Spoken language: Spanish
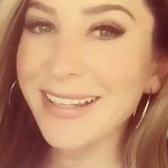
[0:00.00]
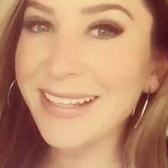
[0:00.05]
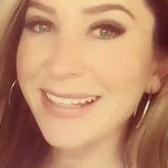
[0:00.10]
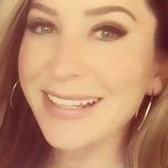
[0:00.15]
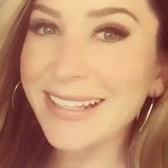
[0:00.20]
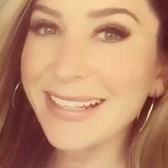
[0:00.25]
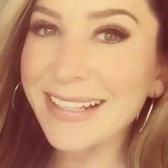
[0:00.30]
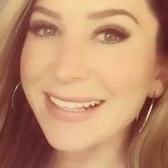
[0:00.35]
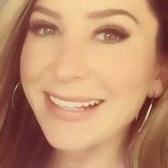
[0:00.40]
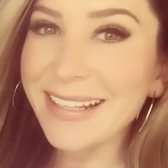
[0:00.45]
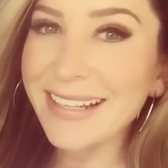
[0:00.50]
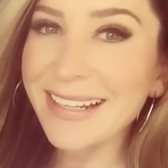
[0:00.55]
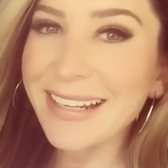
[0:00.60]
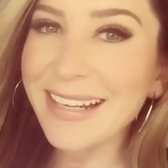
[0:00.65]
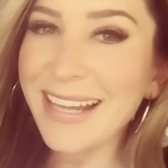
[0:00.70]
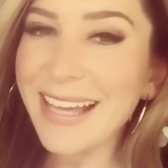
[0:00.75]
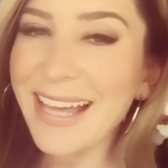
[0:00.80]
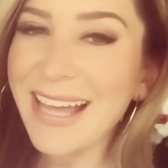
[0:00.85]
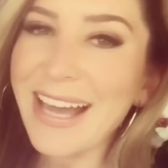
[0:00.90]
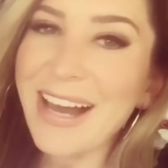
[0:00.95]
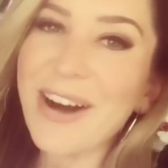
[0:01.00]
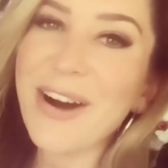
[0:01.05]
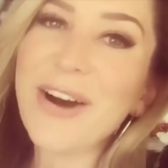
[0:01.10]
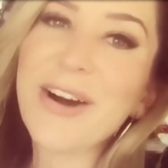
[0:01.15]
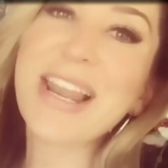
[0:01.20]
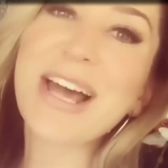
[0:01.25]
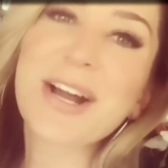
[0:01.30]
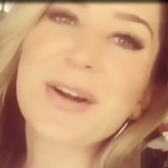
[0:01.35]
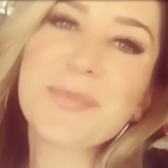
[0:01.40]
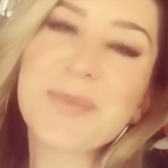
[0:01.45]
Geraldine,
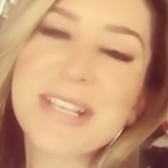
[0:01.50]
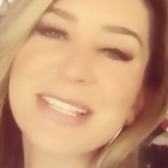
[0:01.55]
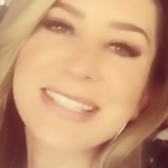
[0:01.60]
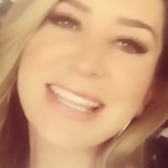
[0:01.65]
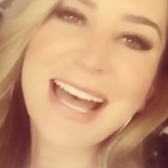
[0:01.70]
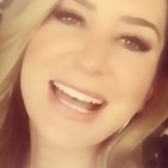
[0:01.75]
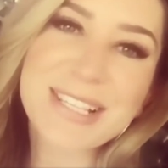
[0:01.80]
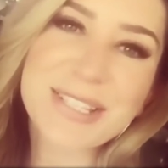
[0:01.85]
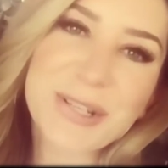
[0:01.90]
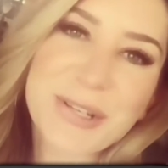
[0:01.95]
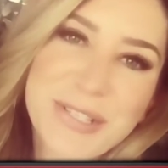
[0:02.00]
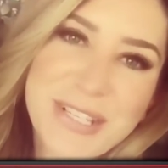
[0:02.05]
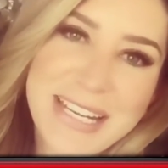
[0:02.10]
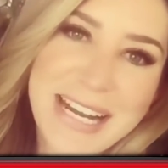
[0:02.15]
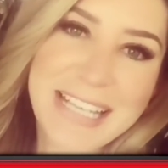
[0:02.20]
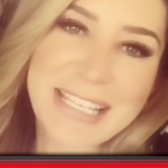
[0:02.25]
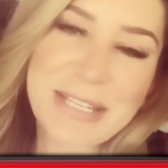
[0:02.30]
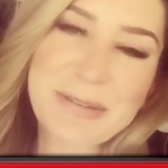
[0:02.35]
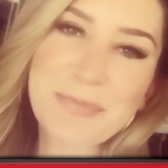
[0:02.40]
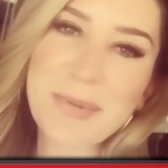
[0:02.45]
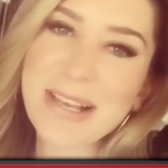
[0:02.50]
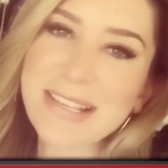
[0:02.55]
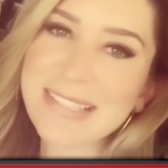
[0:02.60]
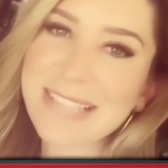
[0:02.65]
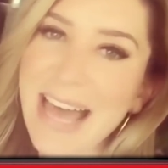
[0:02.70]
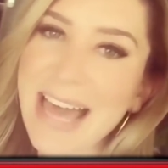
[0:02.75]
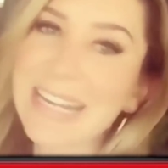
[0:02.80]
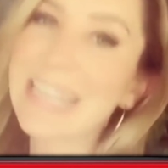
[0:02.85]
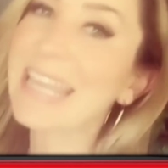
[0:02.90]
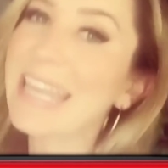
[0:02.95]
existen rumores de
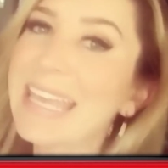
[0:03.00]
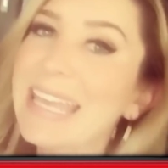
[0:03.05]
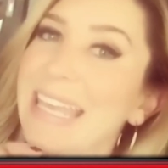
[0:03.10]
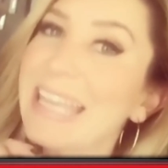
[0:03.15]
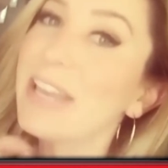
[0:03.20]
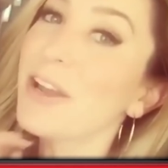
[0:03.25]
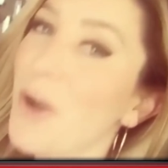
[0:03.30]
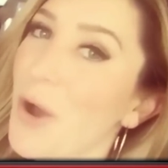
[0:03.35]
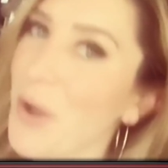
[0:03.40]
infidelidad